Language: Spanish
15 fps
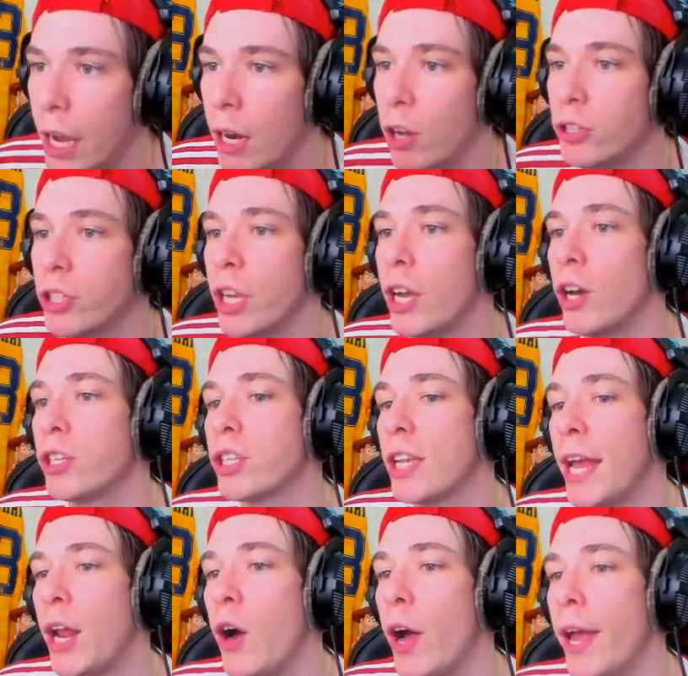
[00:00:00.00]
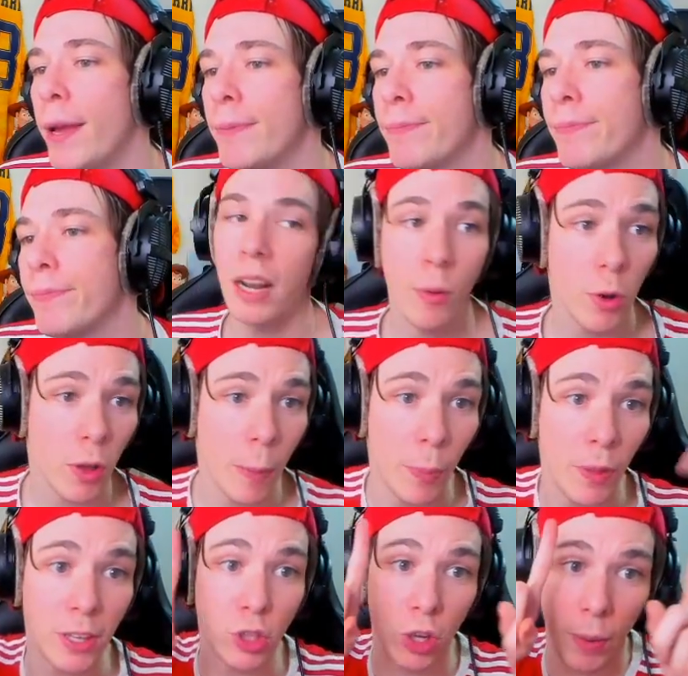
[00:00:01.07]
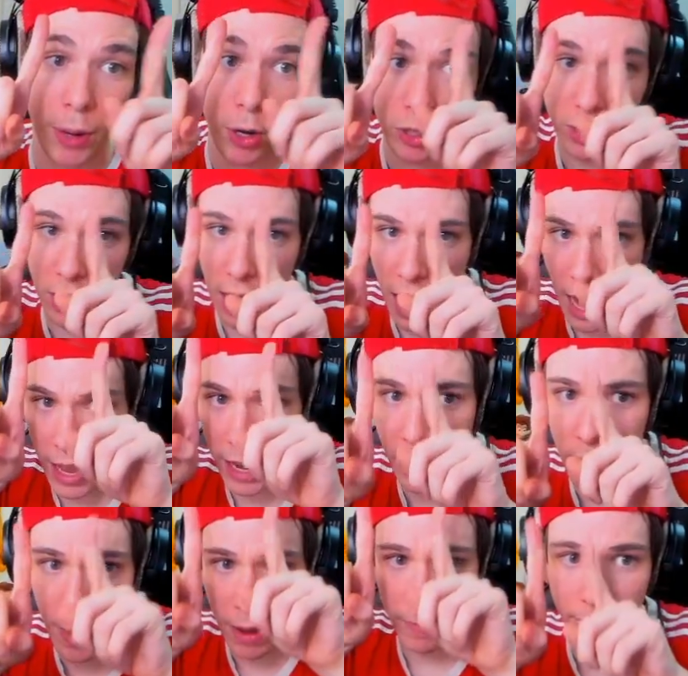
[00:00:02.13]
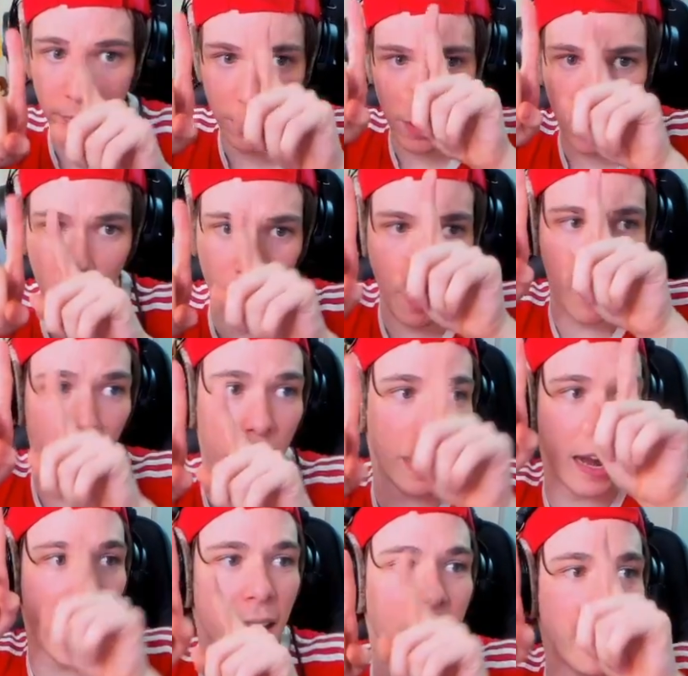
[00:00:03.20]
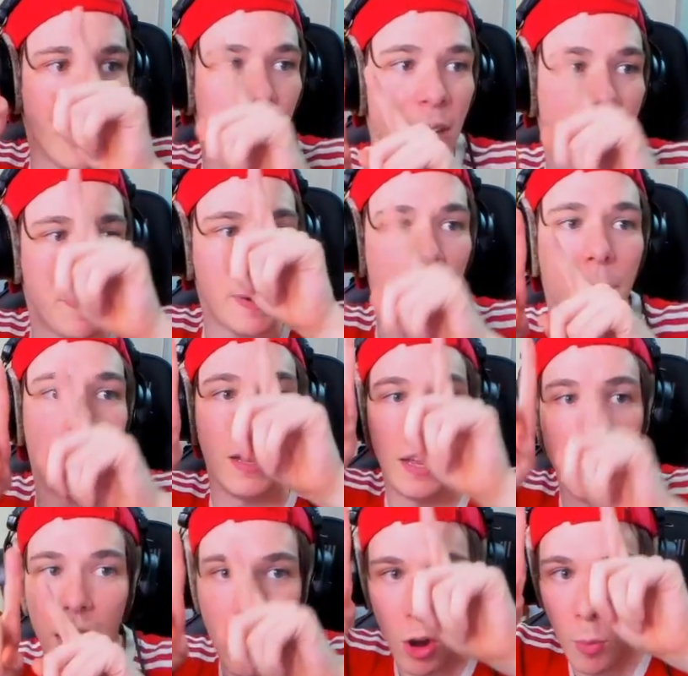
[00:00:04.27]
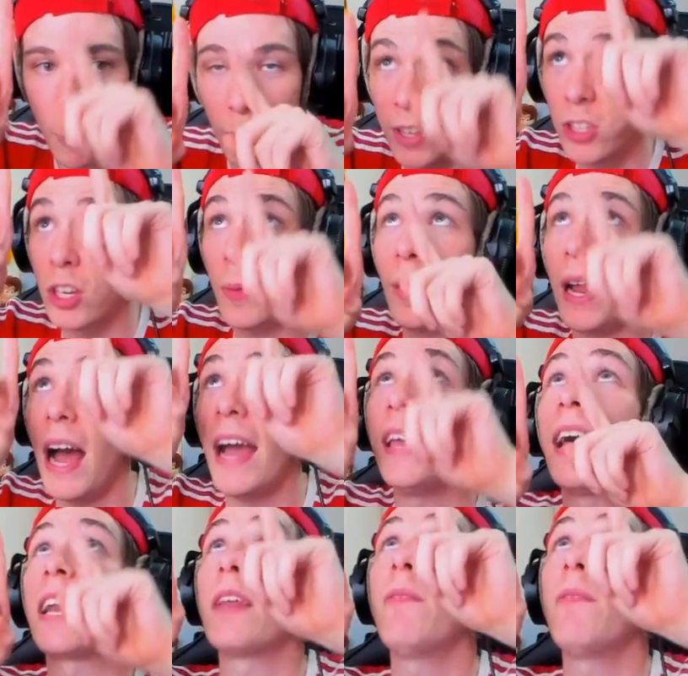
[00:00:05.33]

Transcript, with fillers: Que no, chicos, que no, ¿eh? Recuerdo que podéis suscribiros ahí arriba, como Borderline. Gracias por ese Prime. Os podéis suscribir ahí